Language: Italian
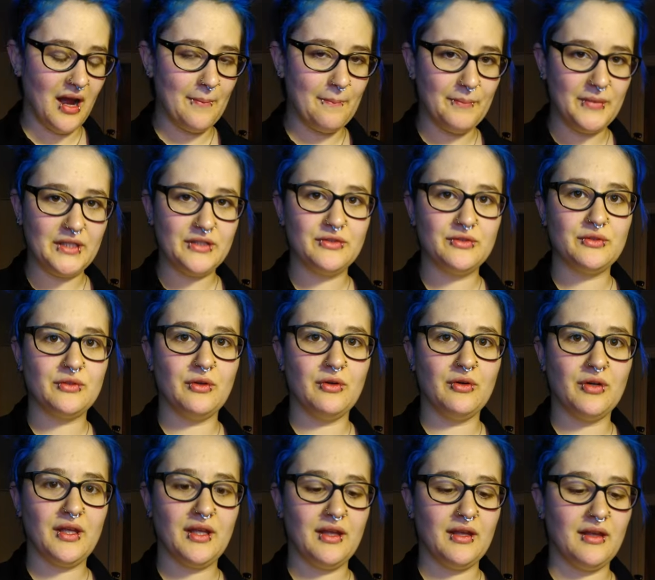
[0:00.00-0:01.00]

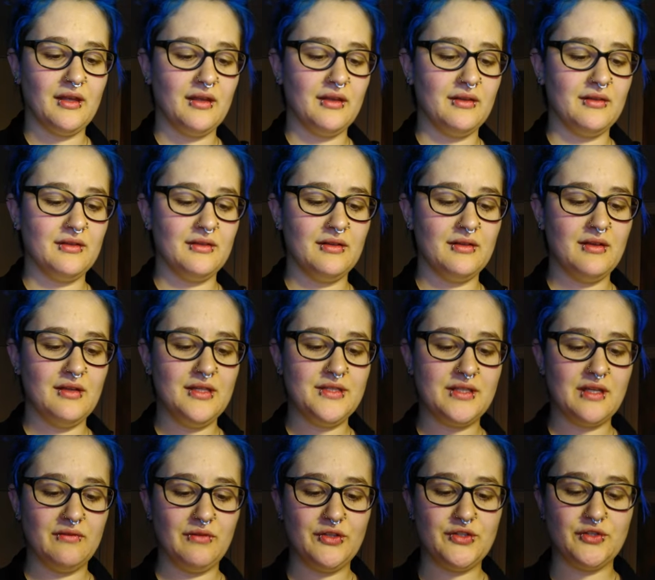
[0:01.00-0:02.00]
ammetto che il
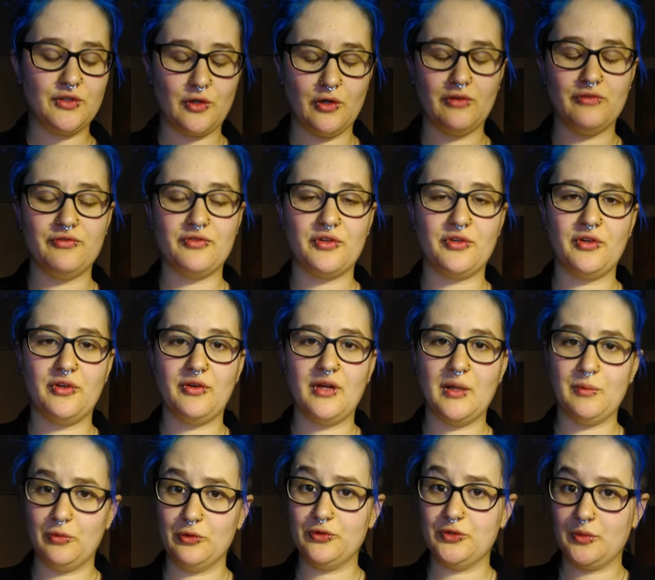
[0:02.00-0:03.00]
servizio che offrono
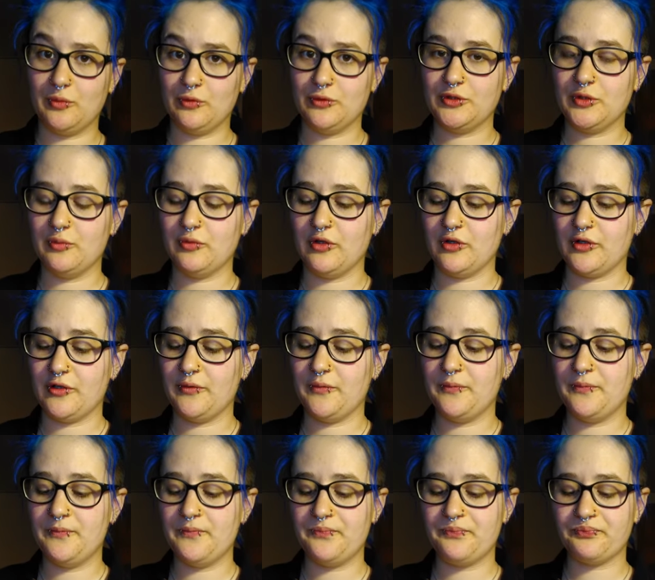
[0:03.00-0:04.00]
è molto molto
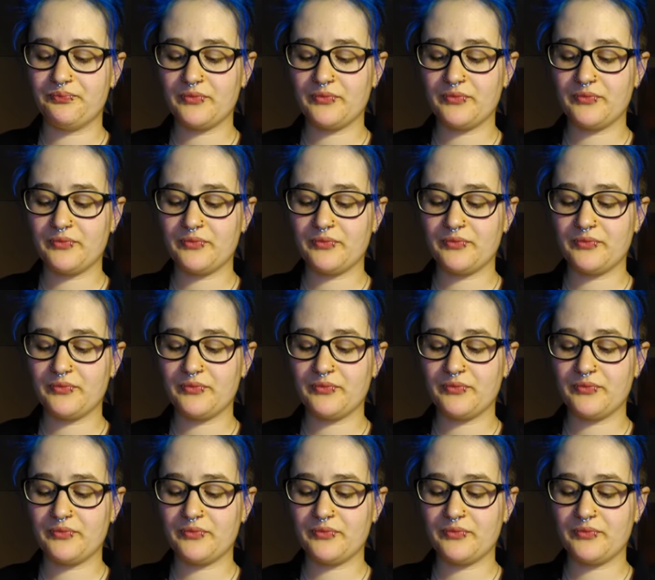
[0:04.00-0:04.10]
buono.